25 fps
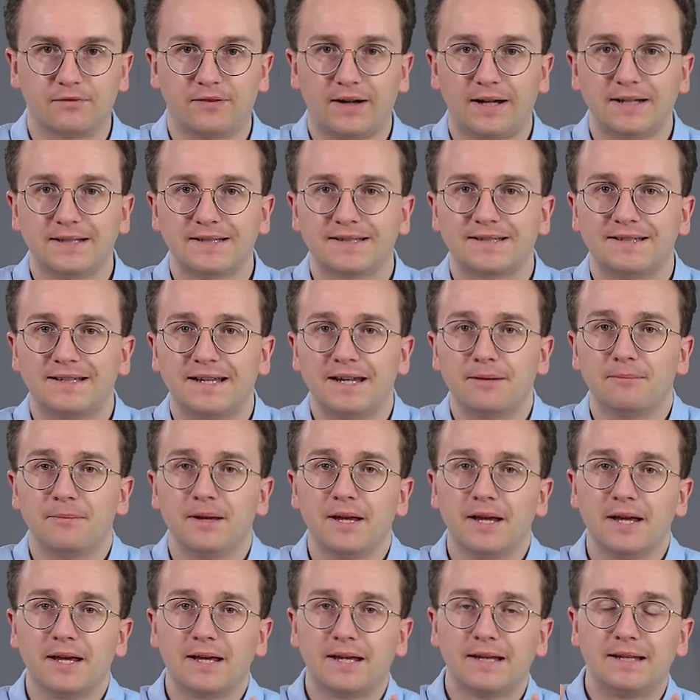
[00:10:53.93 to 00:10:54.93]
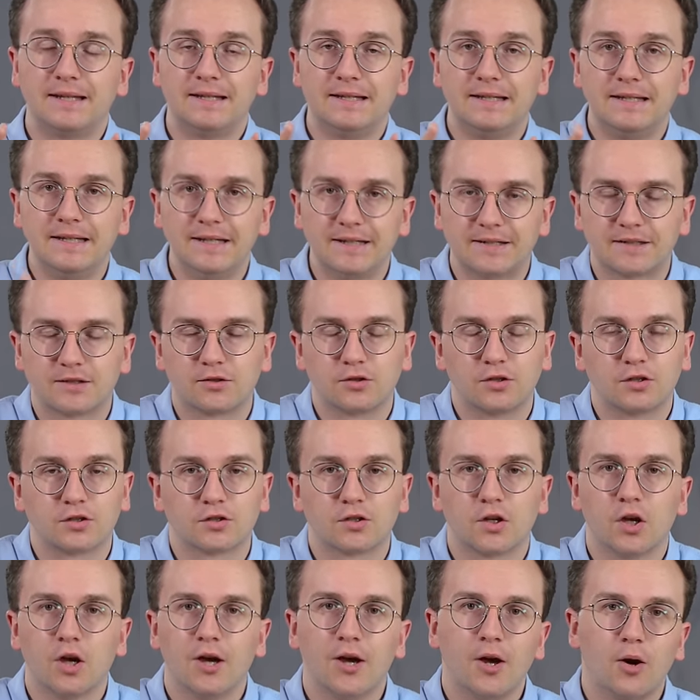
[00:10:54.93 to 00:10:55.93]
Falls dem nicht so
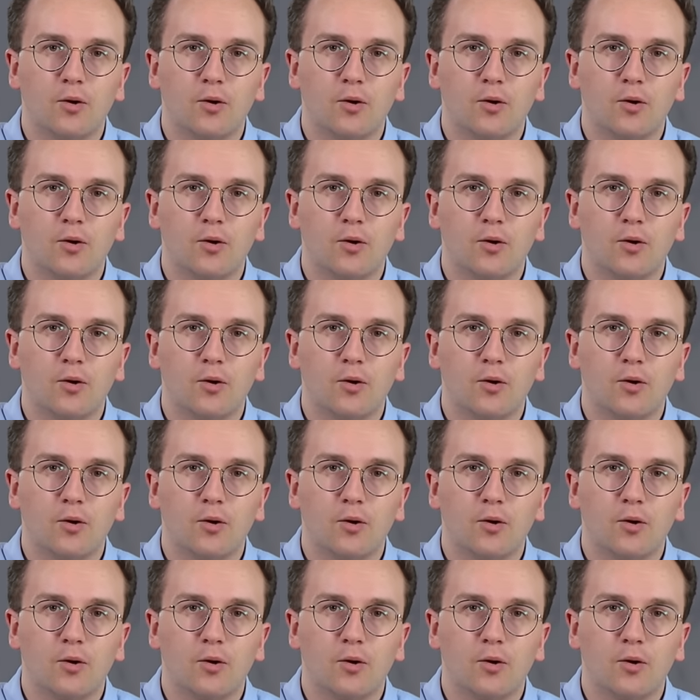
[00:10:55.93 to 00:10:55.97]
ist